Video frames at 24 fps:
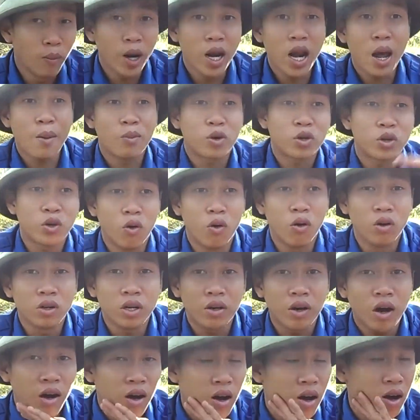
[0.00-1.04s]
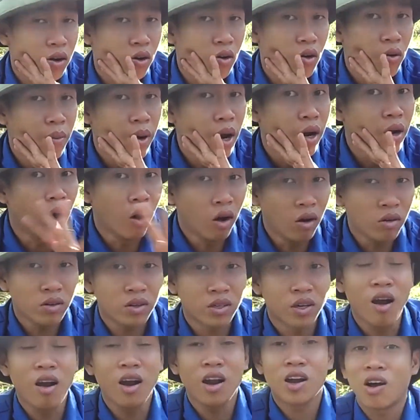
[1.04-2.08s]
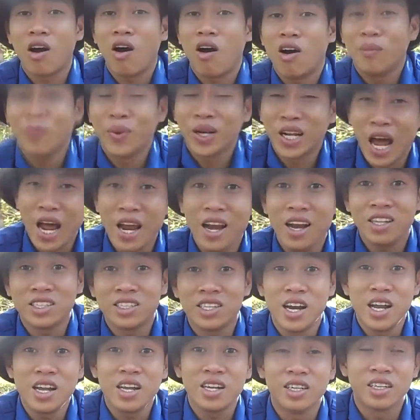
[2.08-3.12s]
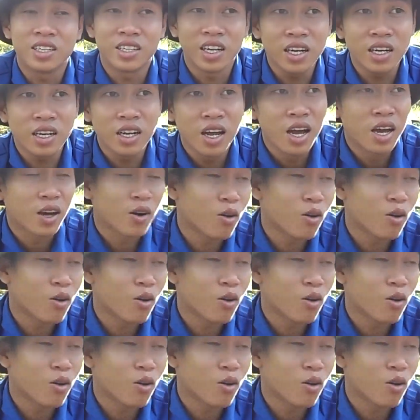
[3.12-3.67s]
gom nó làm một chỗ sau đó họ gom họ đốt đó là gọi mình thấy là xử lý được nhất